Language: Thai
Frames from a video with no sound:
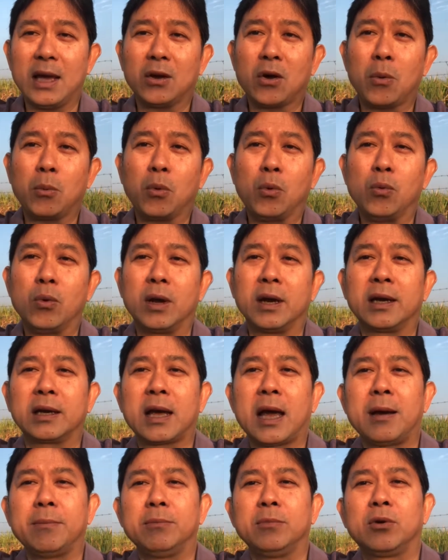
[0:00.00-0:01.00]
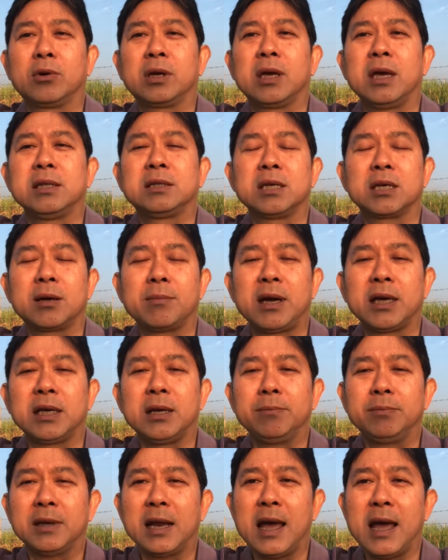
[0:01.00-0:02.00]
ครอบครัวนะครับโอเค เจอกันใหม่คลิ
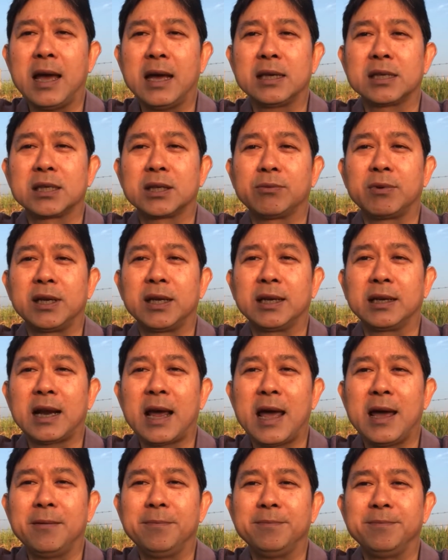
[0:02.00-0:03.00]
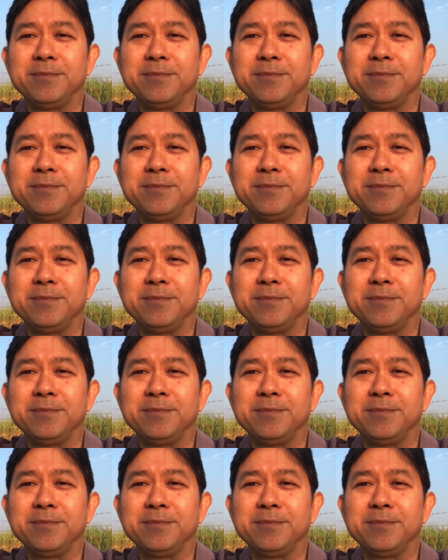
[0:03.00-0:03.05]
ปหน้าสวัสดีครับ